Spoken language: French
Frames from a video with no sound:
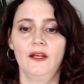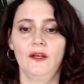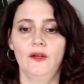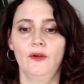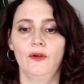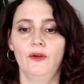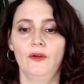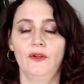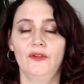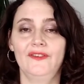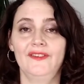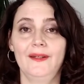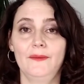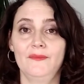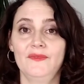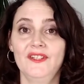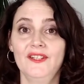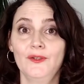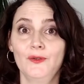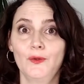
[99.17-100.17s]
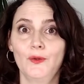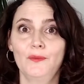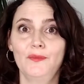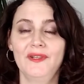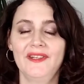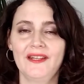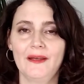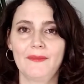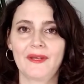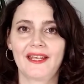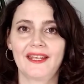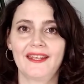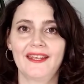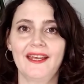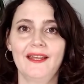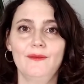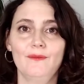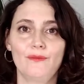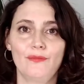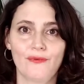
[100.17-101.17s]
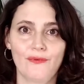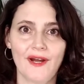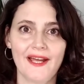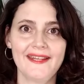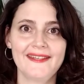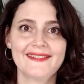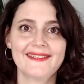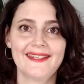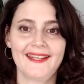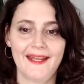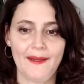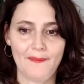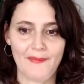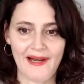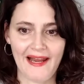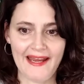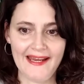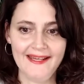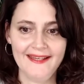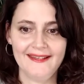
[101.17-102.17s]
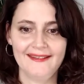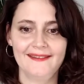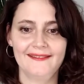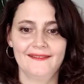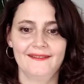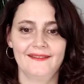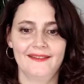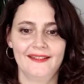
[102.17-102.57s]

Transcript: euh, tes petites copines américaines Bryce et Blake